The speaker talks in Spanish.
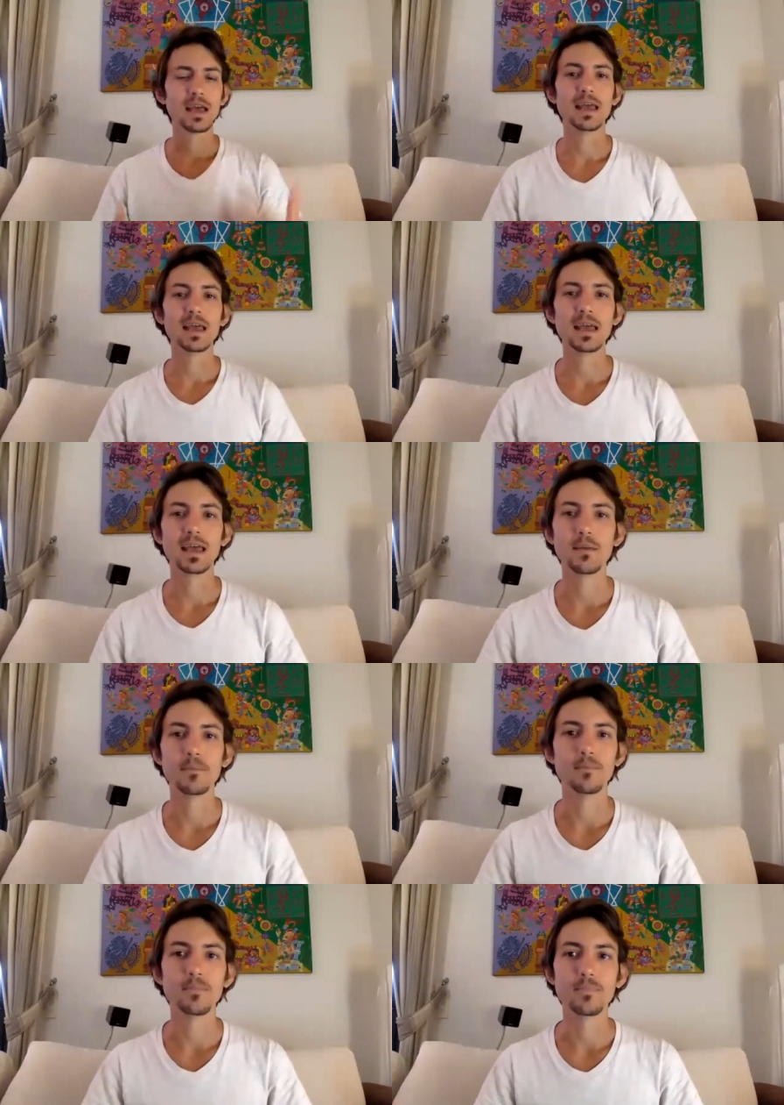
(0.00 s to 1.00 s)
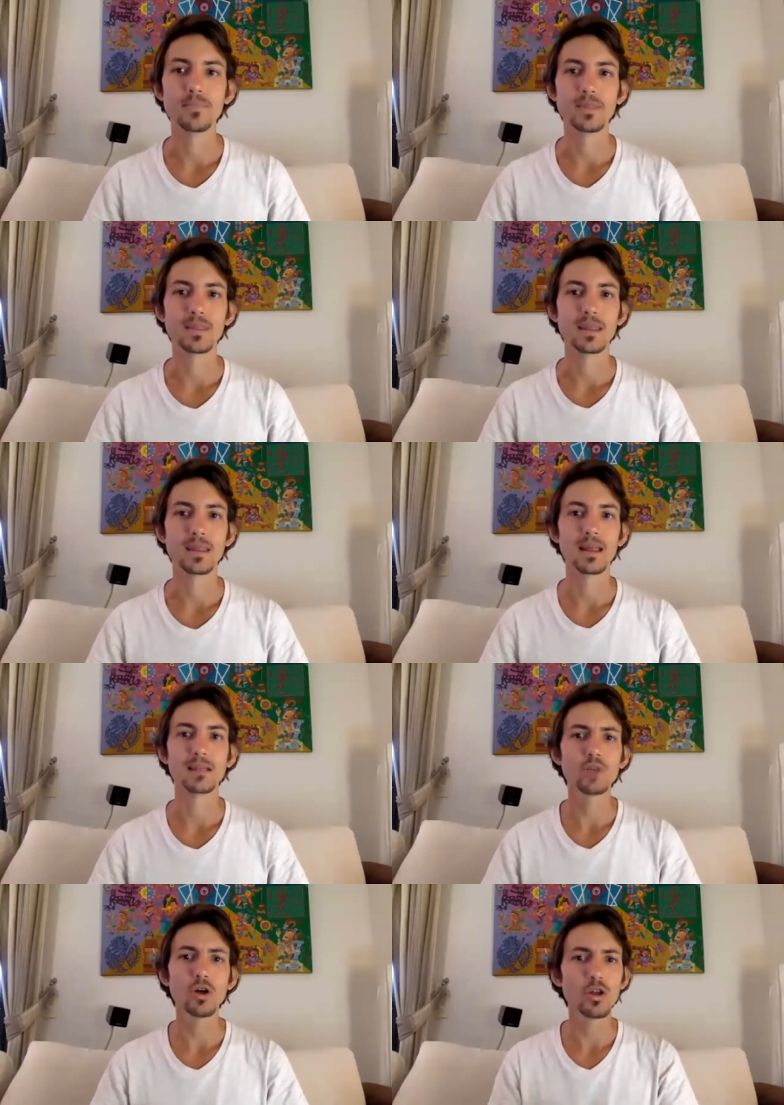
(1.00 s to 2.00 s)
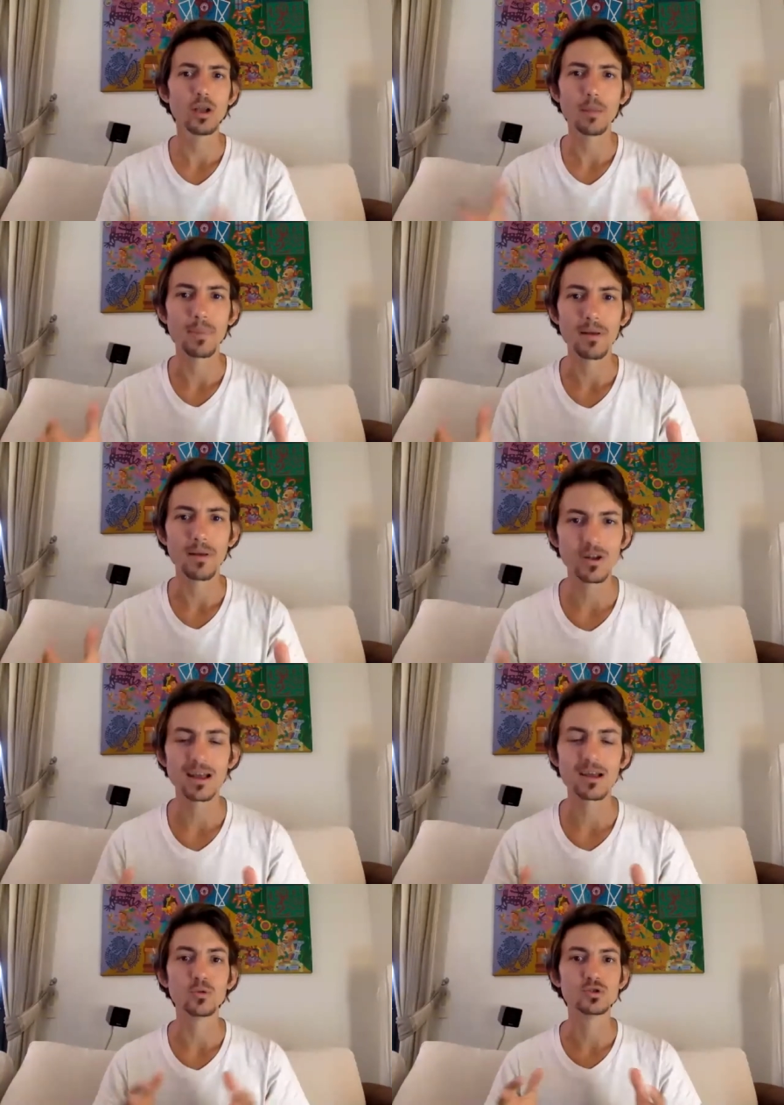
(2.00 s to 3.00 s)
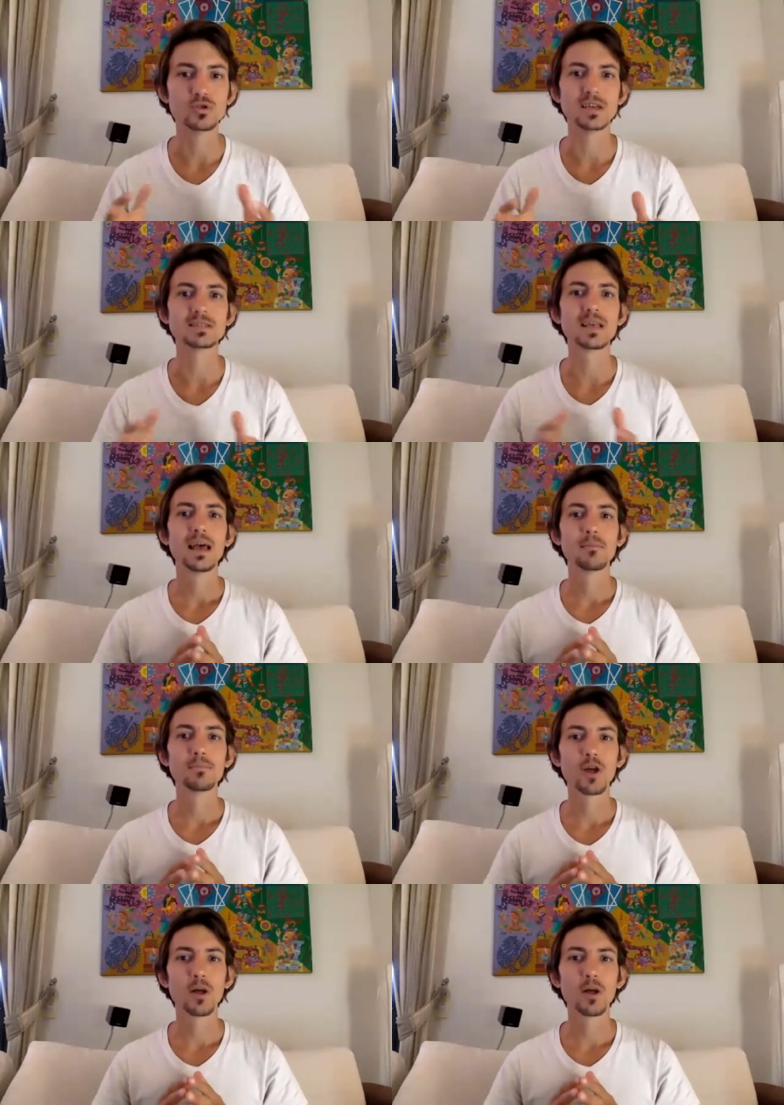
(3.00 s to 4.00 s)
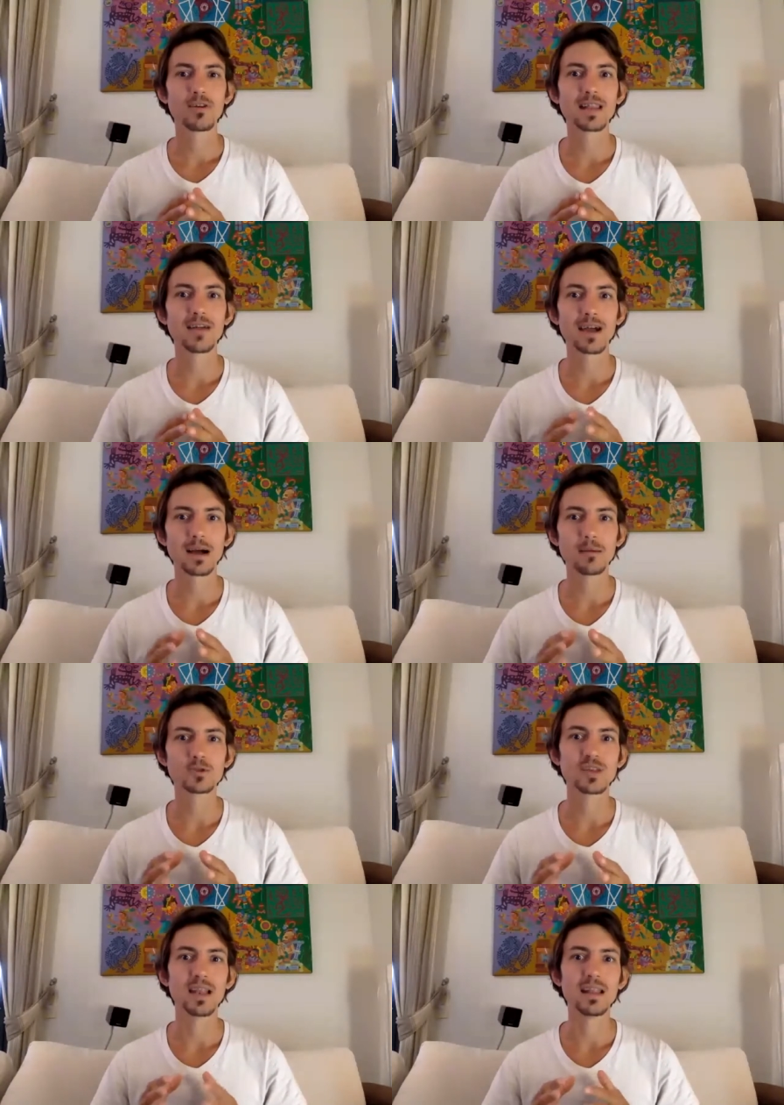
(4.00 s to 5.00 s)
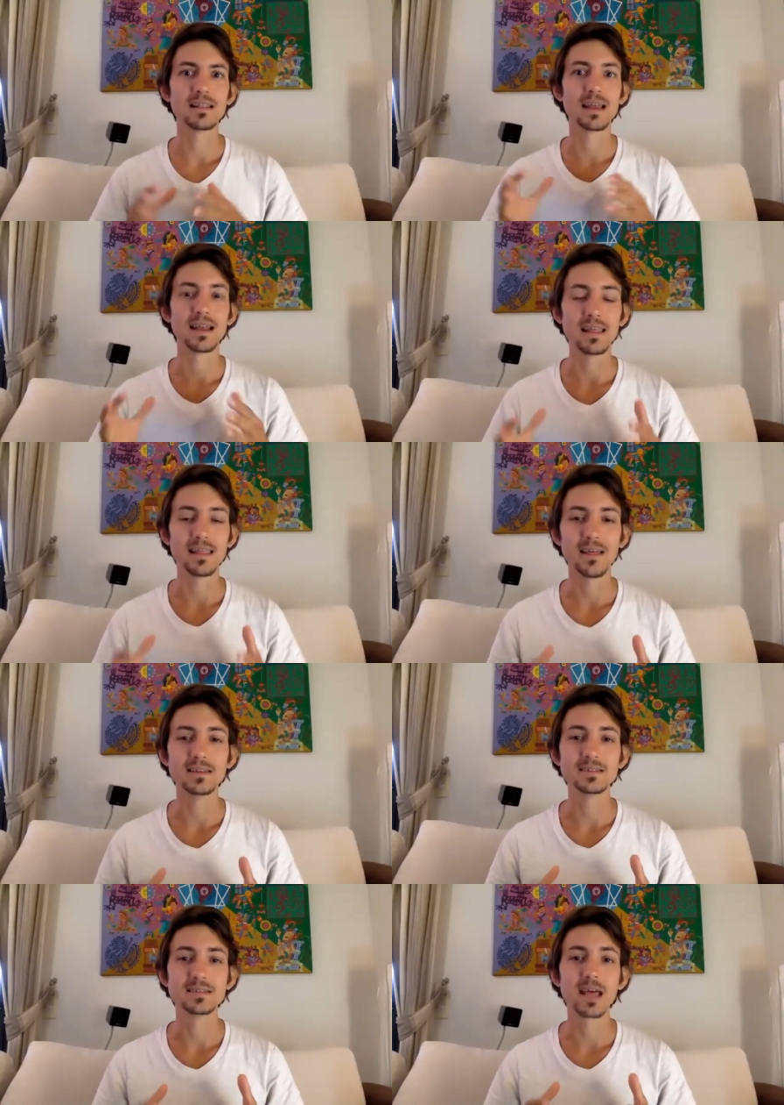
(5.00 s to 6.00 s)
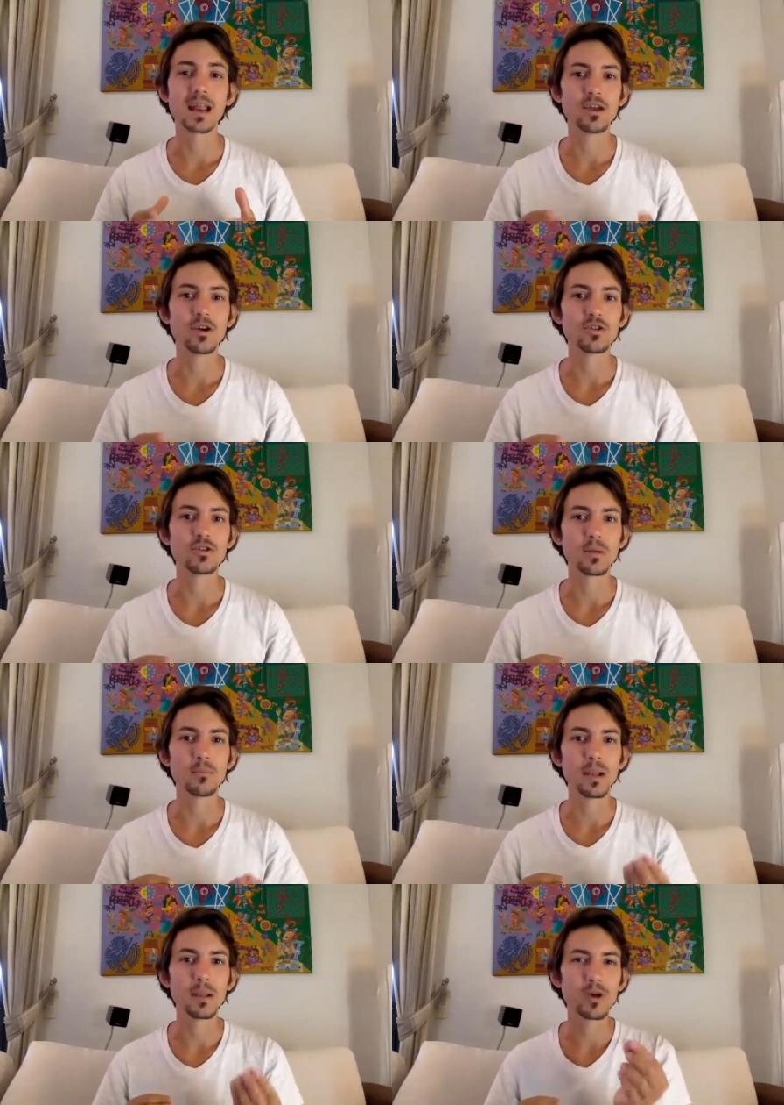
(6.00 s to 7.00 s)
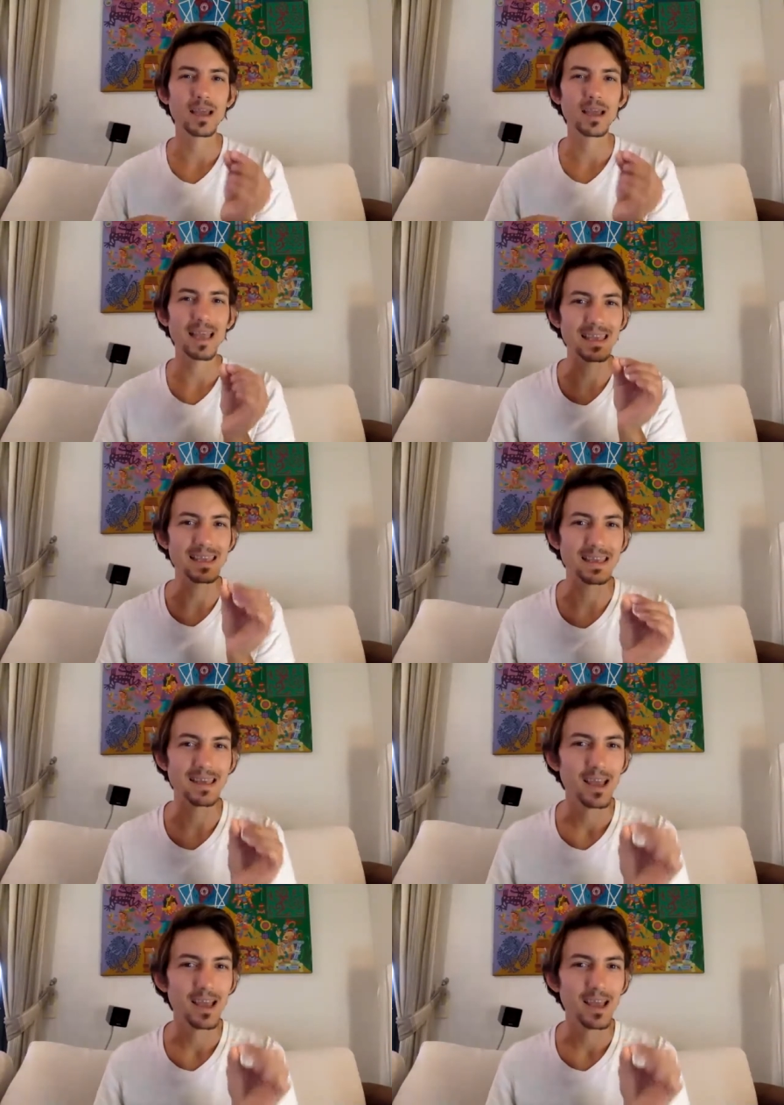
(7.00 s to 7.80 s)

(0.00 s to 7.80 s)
em, eh, todas las personas coaches, todas las personas trabajamos en la integridad del ser y contemplamos que hay ahí